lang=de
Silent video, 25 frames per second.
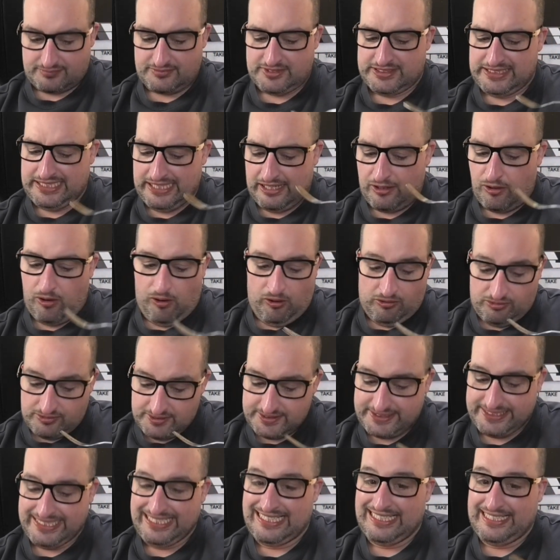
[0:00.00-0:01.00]
Ja,
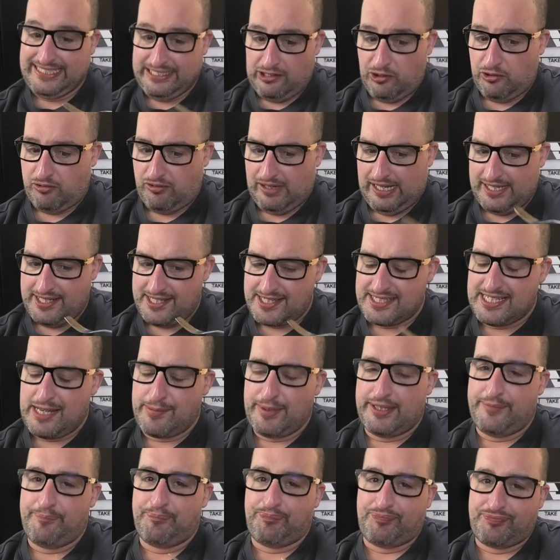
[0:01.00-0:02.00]
offensichtlich auch woanders,
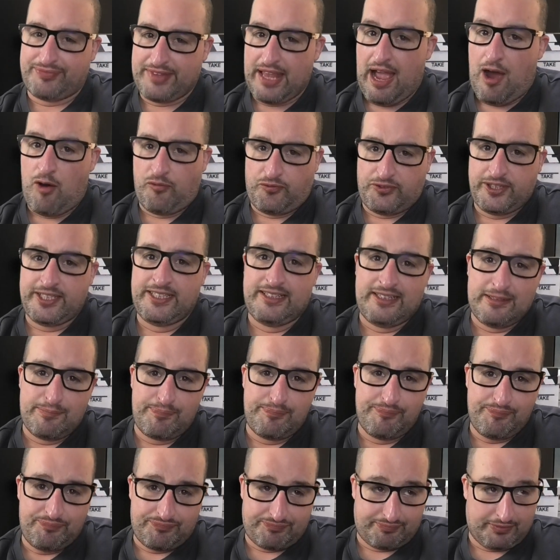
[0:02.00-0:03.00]
aber auf den
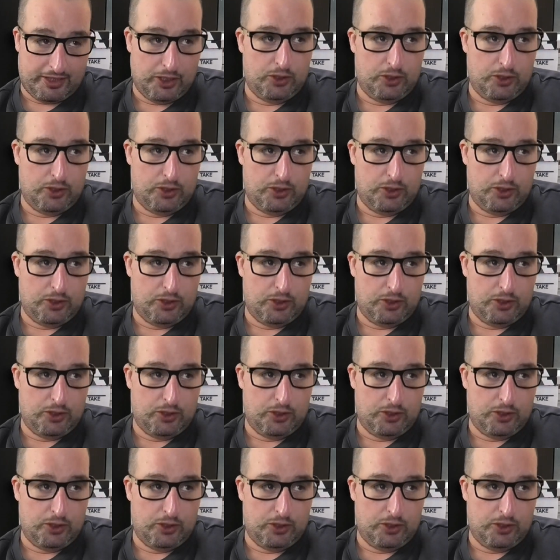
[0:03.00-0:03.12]
Lippen.